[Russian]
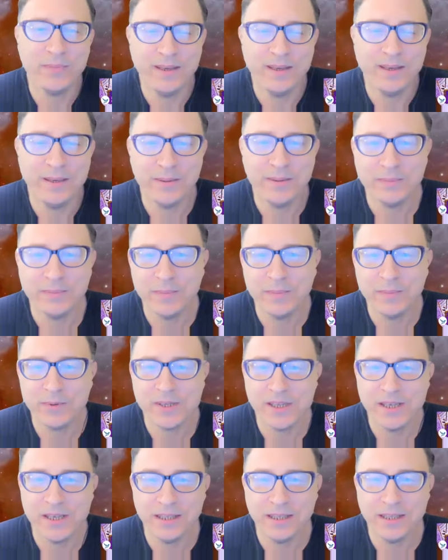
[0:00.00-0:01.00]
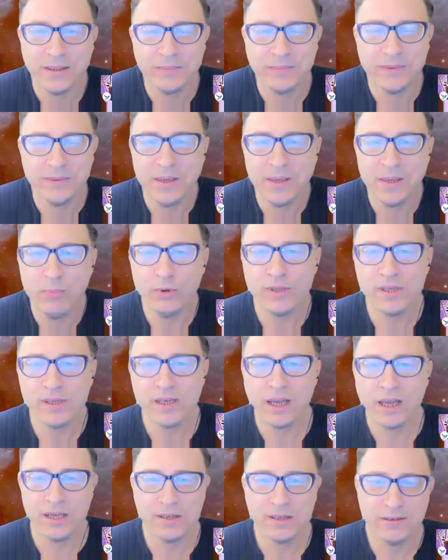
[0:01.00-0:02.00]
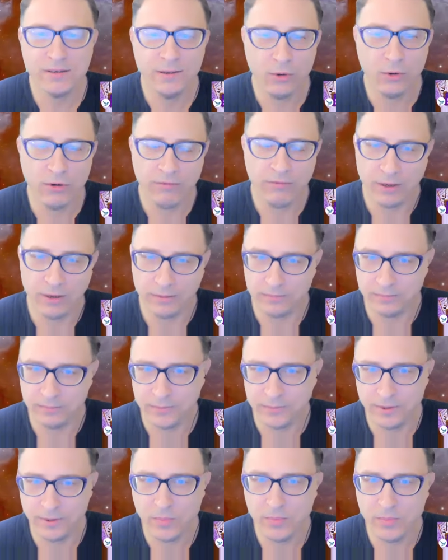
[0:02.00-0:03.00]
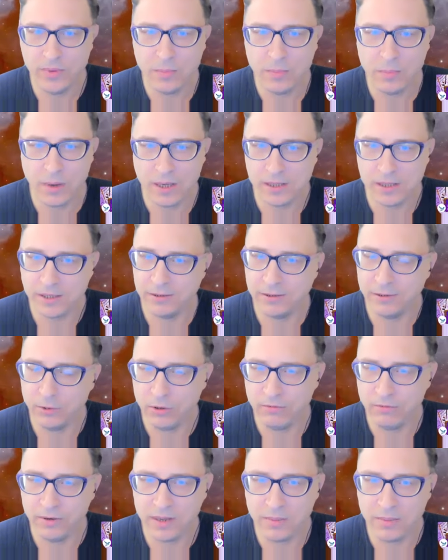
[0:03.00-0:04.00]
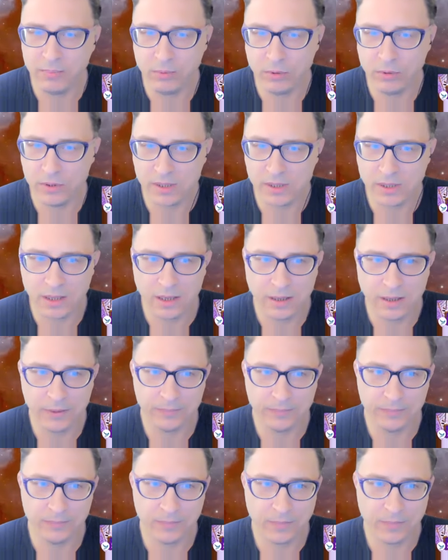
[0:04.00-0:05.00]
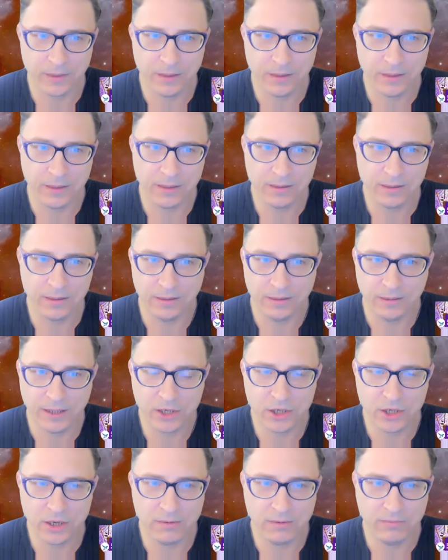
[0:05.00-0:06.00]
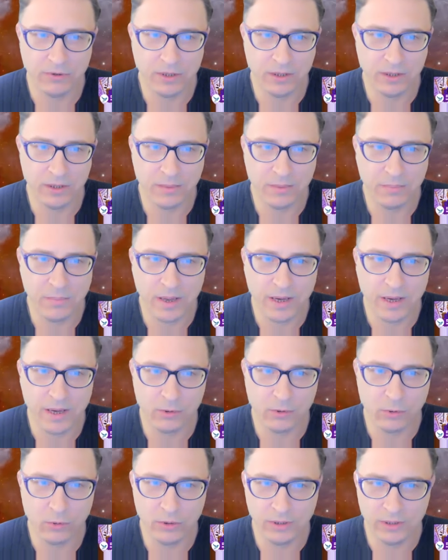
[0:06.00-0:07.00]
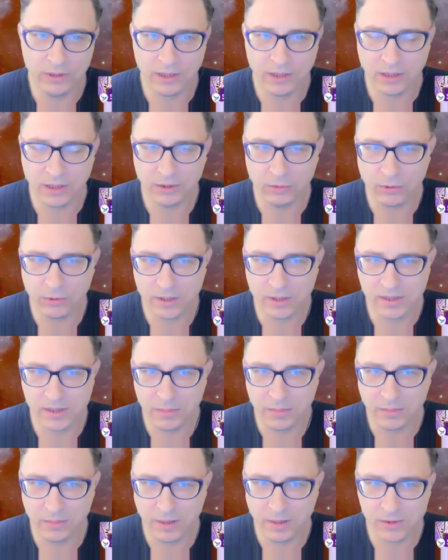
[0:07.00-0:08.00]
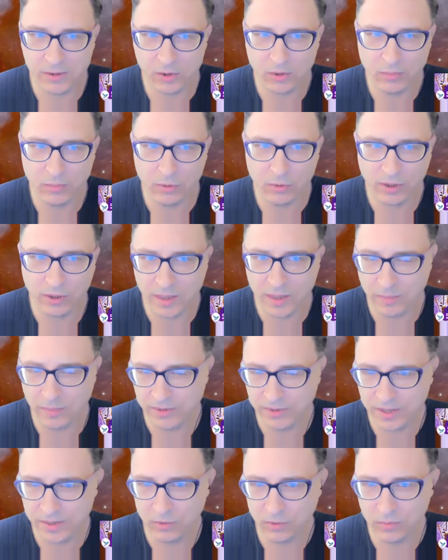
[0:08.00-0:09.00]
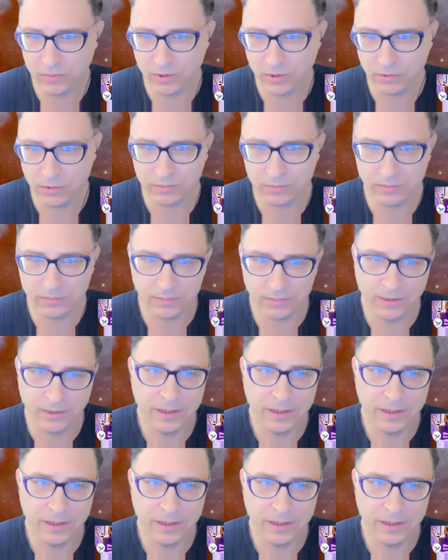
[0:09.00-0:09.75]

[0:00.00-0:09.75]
э, просто это японское слово, любимое слово японское э, нашей вот этой Мэри Кондо, которая занимается уборкой по всему миру.